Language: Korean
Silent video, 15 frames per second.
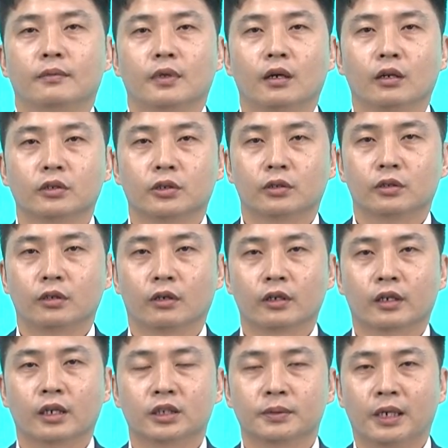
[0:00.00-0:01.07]
어, 저는
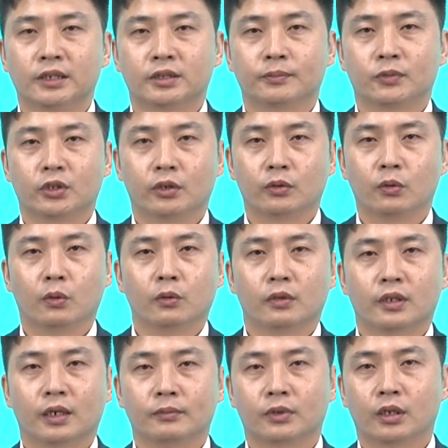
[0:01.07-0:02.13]
여기까지 말씀드리고
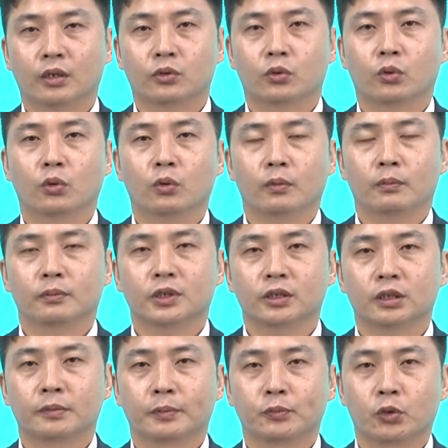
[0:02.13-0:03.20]
다음 기회에 또
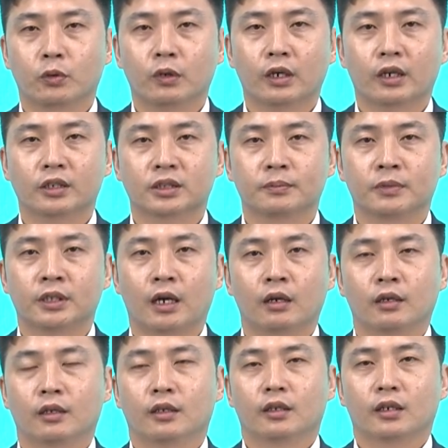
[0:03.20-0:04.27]
찾아뵙도록 하겠습니다.
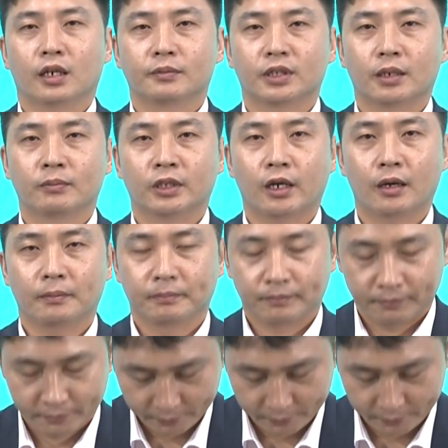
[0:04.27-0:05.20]
감사합니다.